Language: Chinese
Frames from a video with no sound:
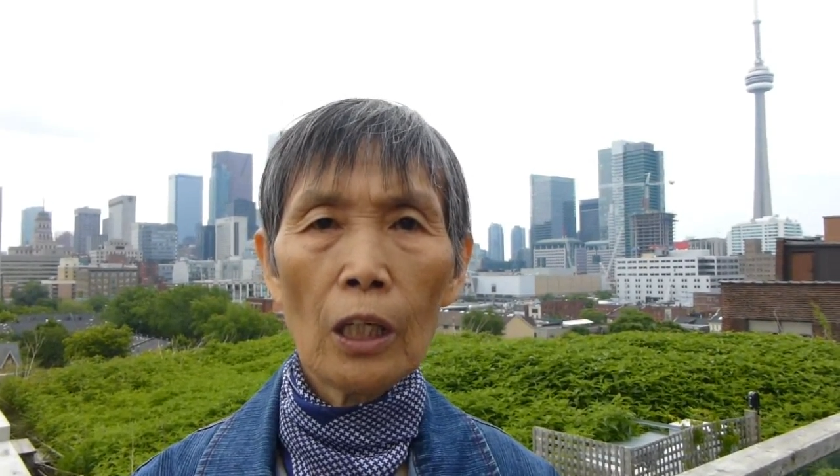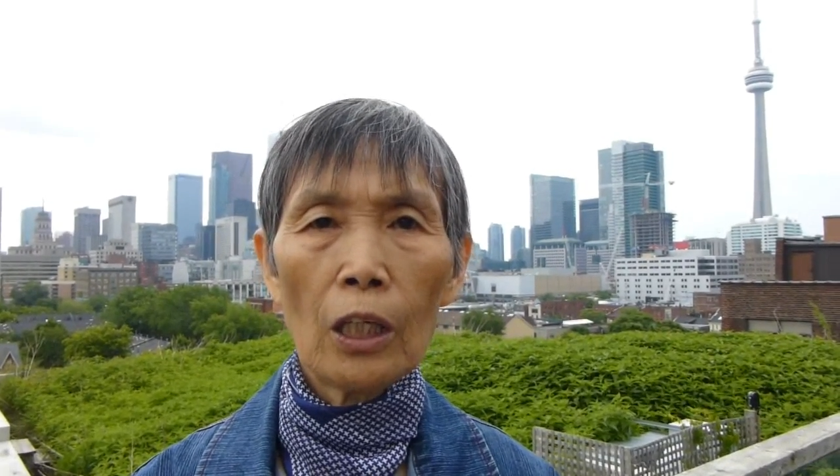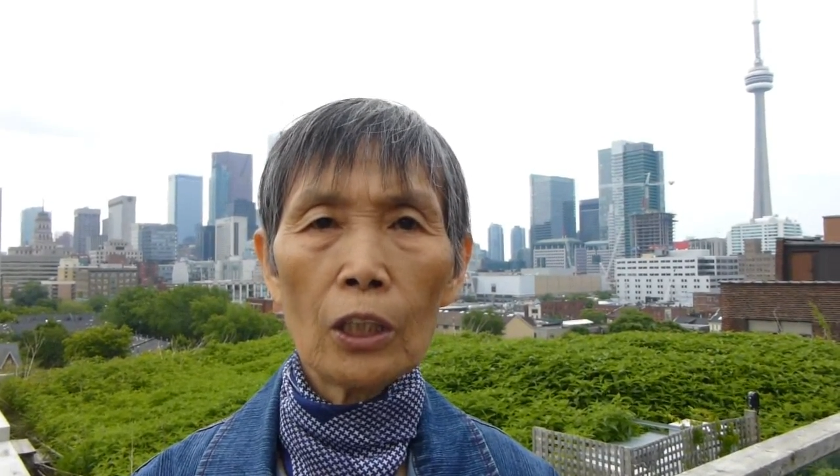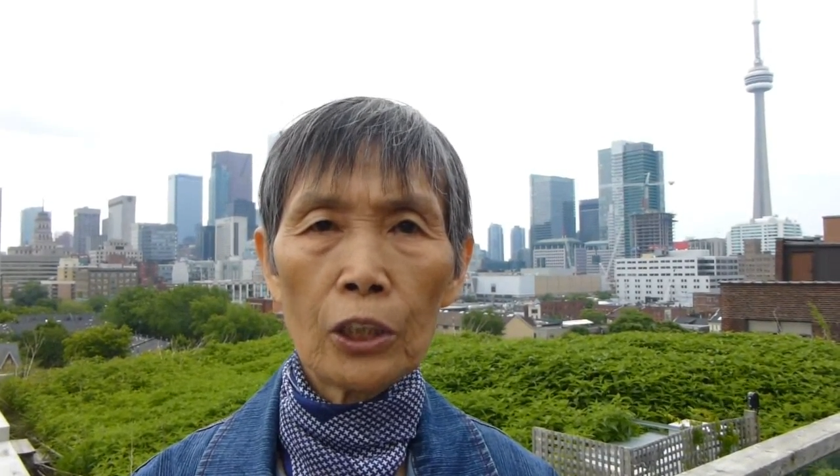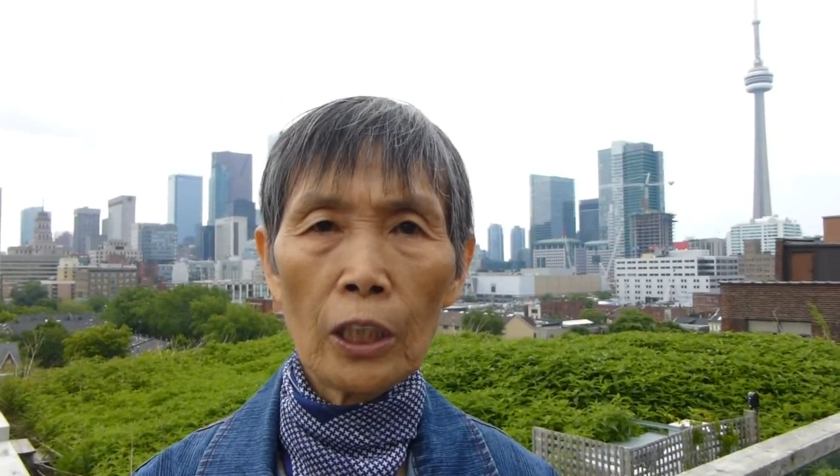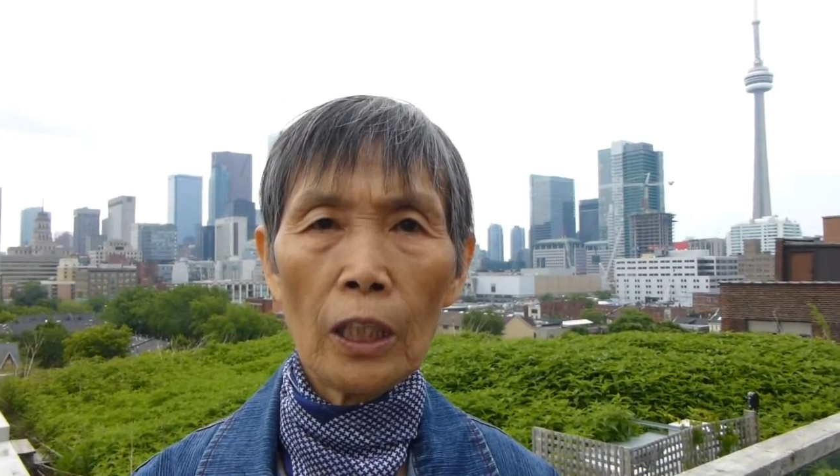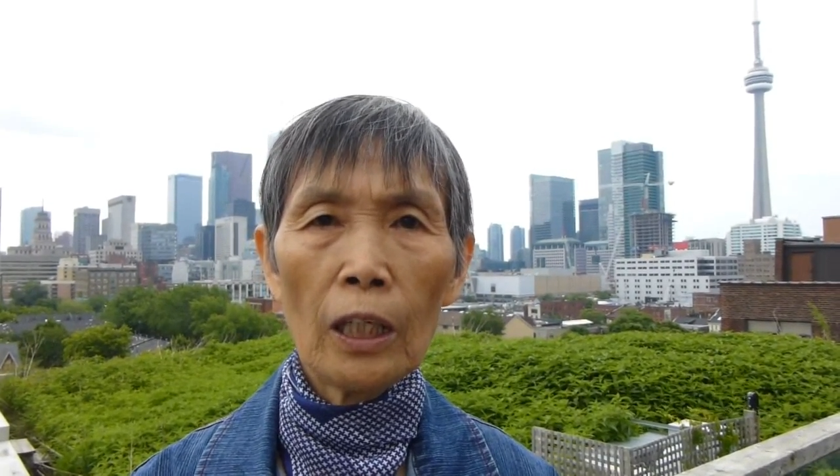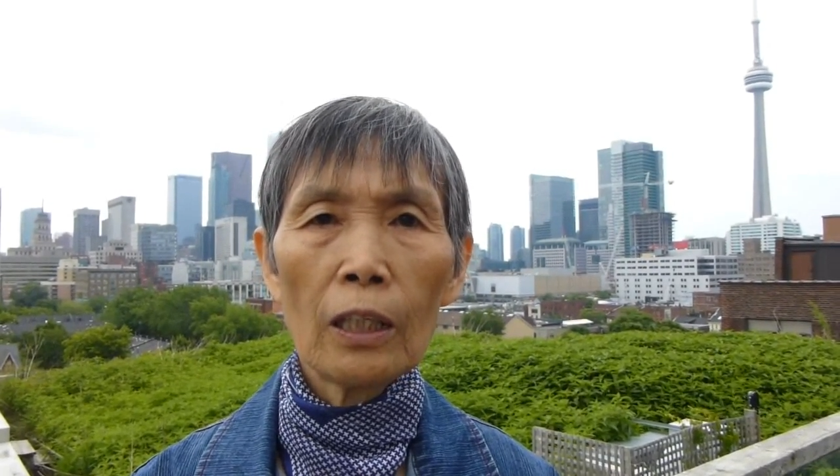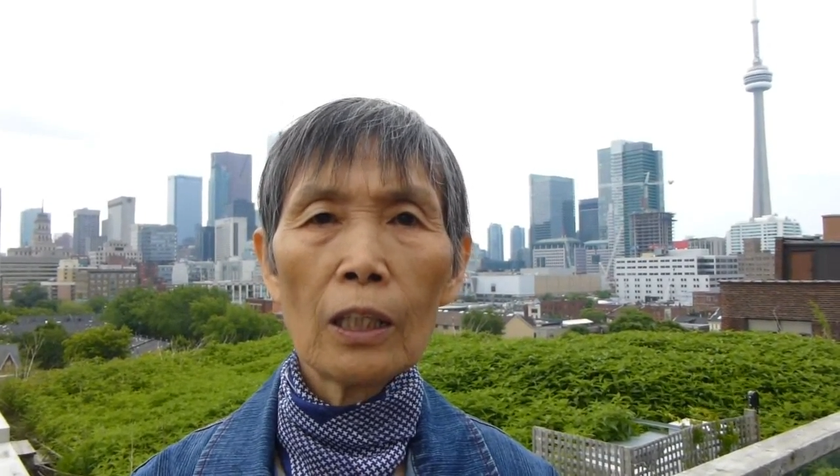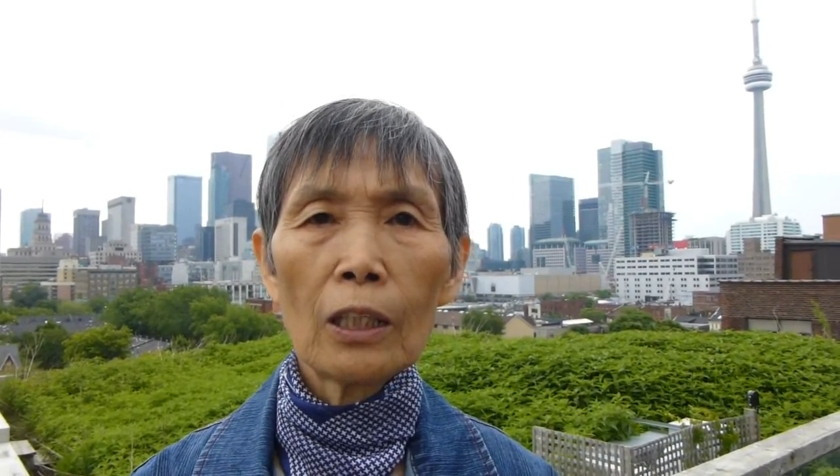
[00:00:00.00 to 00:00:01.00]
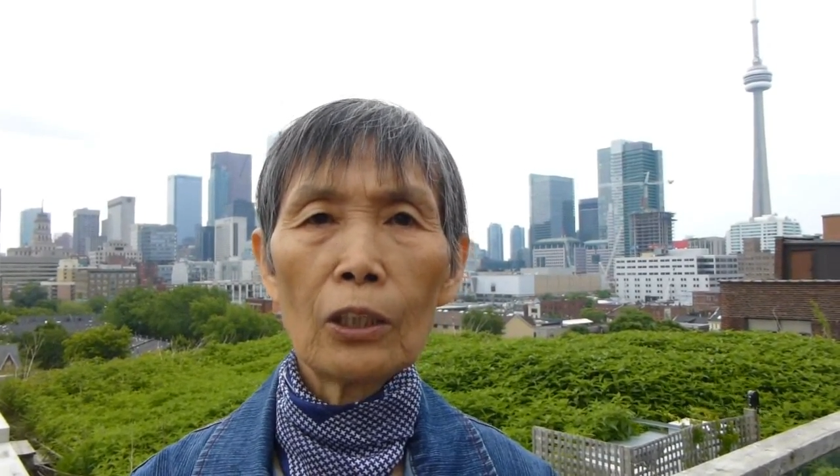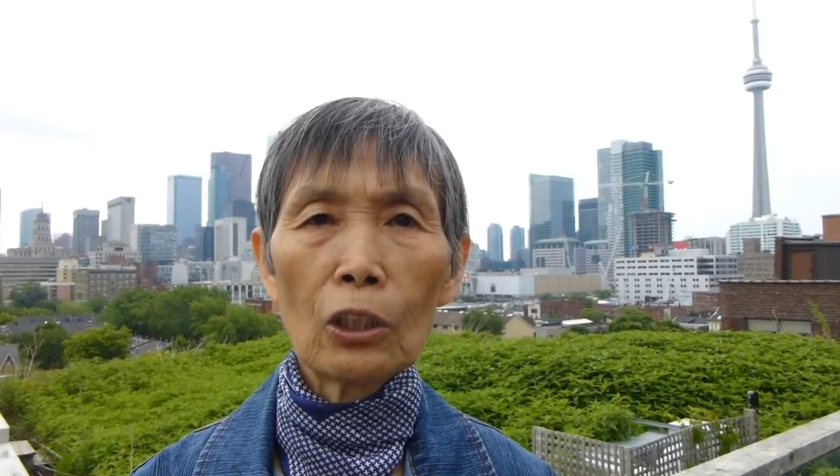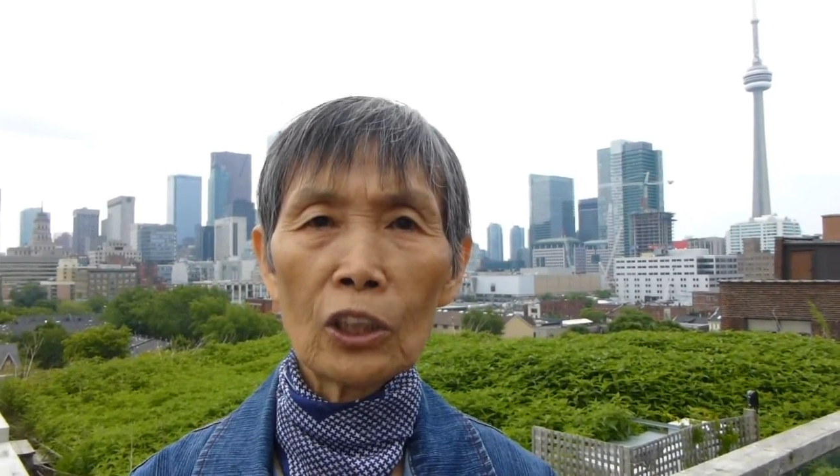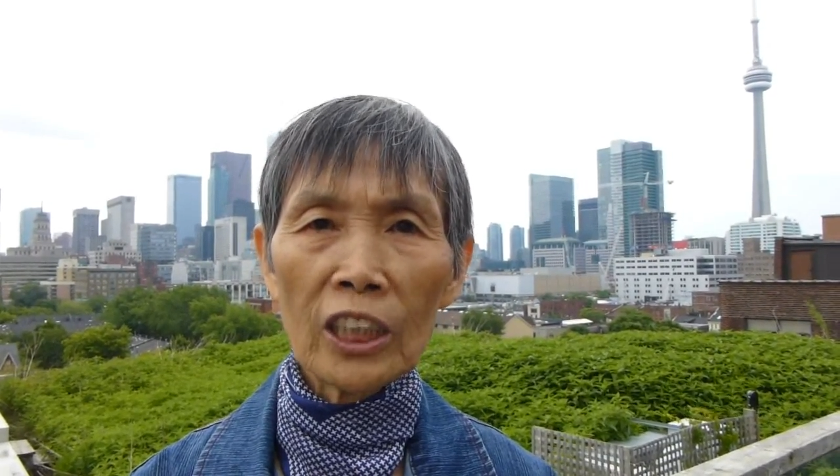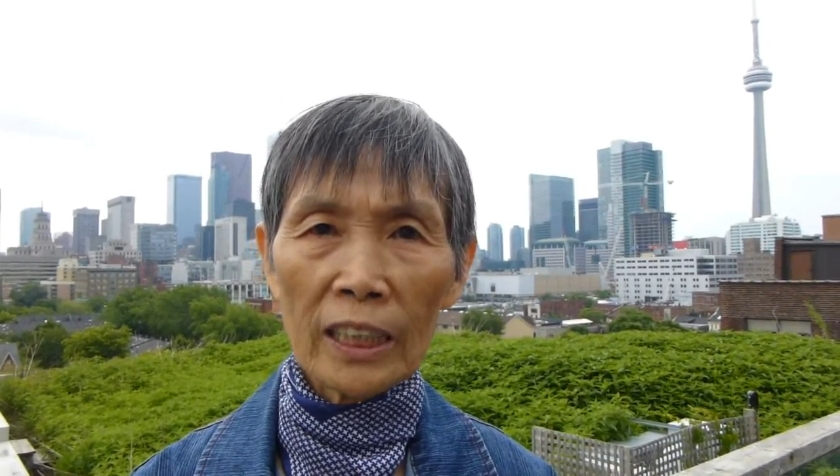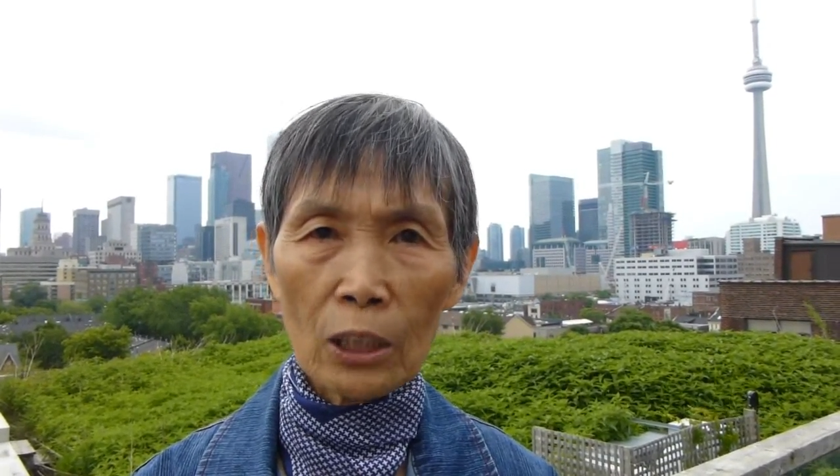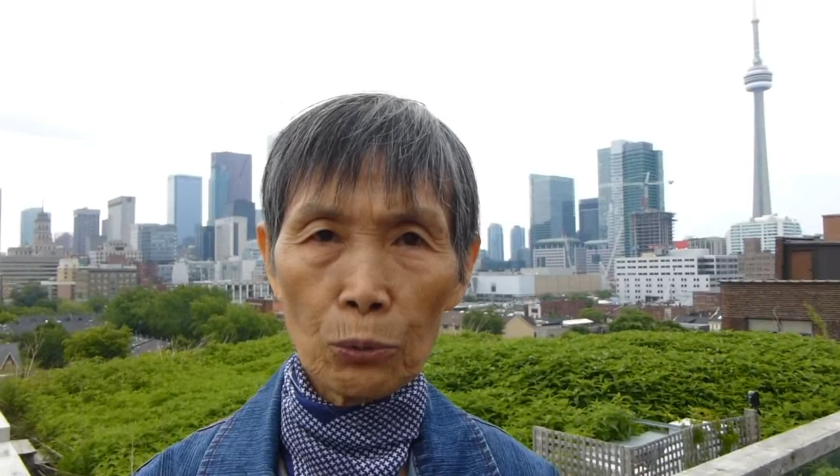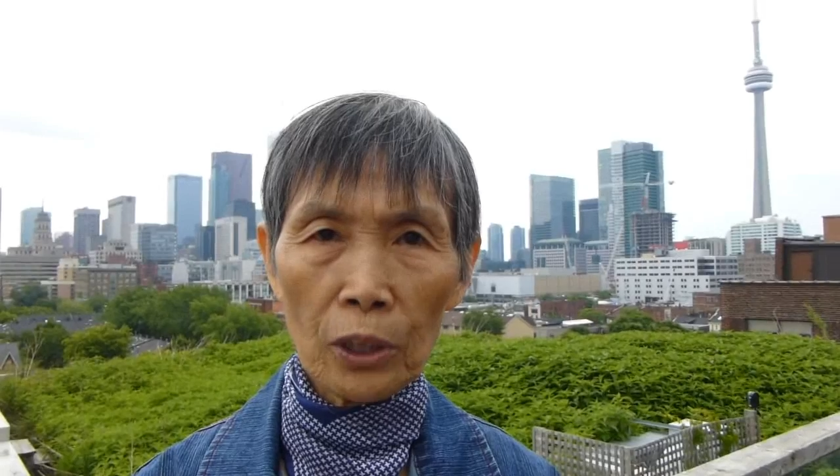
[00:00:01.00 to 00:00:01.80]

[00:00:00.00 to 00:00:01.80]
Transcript: 而且能够向他学